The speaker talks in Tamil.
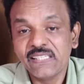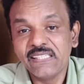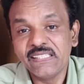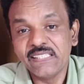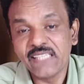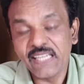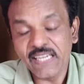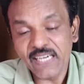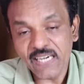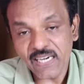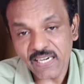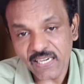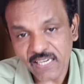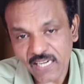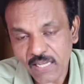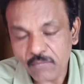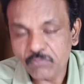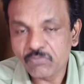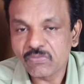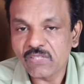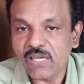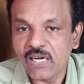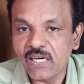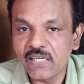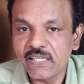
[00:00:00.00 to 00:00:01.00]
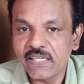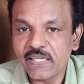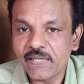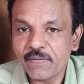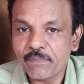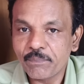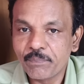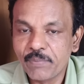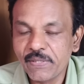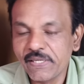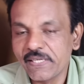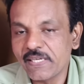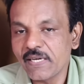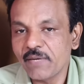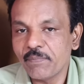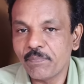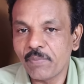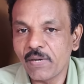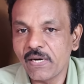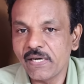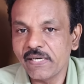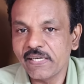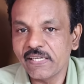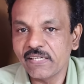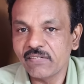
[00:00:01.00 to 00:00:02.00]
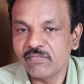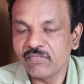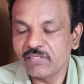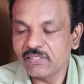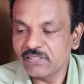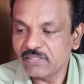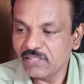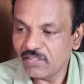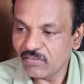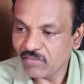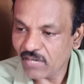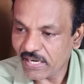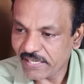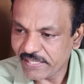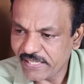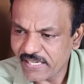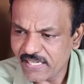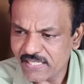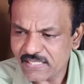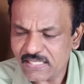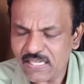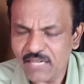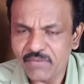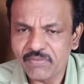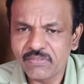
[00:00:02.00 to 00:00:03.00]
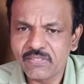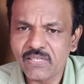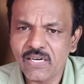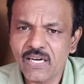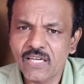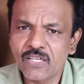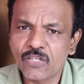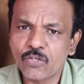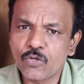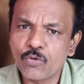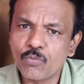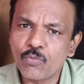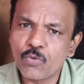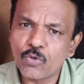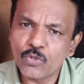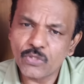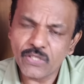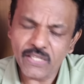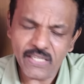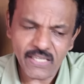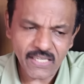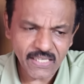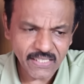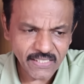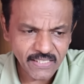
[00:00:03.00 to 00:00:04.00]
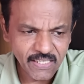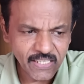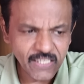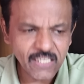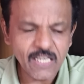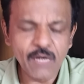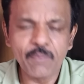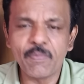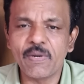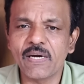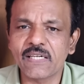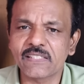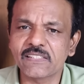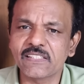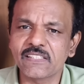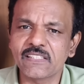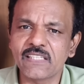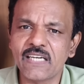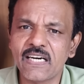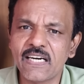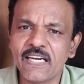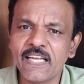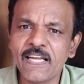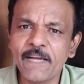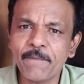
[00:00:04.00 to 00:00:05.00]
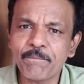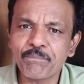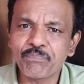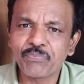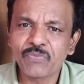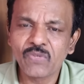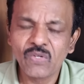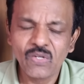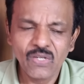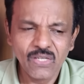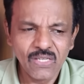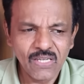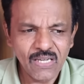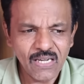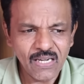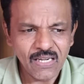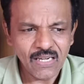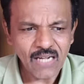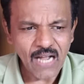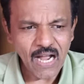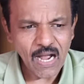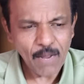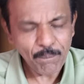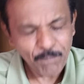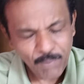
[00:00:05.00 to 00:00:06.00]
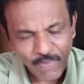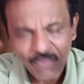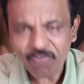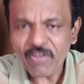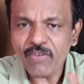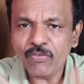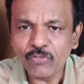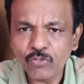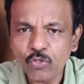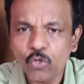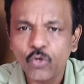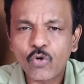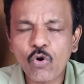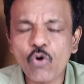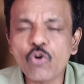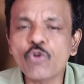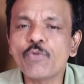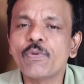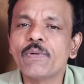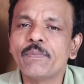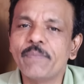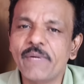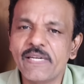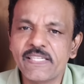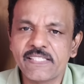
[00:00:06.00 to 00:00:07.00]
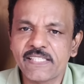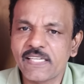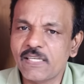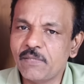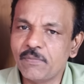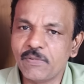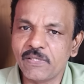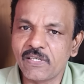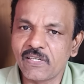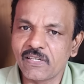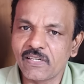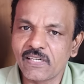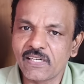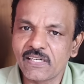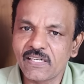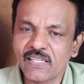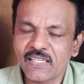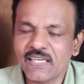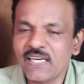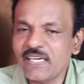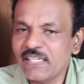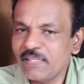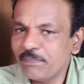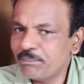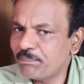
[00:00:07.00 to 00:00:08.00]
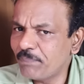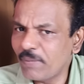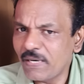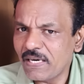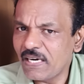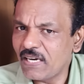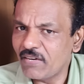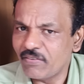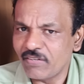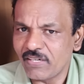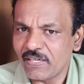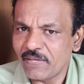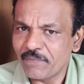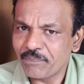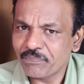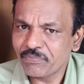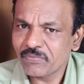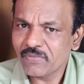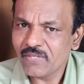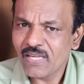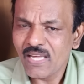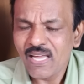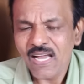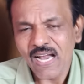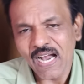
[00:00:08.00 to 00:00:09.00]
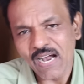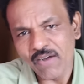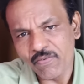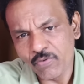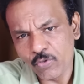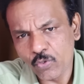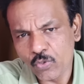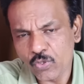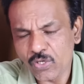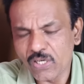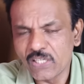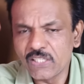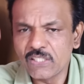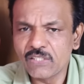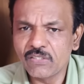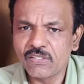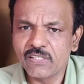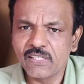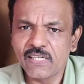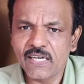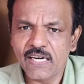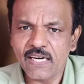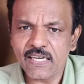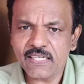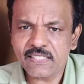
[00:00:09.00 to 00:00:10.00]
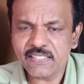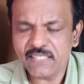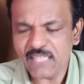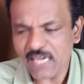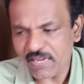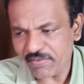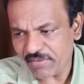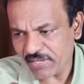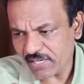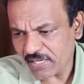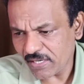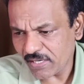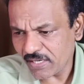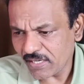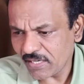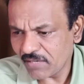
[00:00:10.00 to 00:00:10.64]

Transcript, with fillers: இதையெல்லாம் தாண்டி பி கே பாண்டியன் வந்து அவர் ஐஏஎஸ் ஆஃபீஸராக இருக்கும்போதே நெருக்கமாக இருந்ததுனால அப்போவே வந்து ஒரு கவர்மெண்ட் மாதிரி செயல்பட்டுருக்கார் அதனால் இப்போ இல்லை அவர் அவர் ரெண்டு எலெக்ஷனாகவே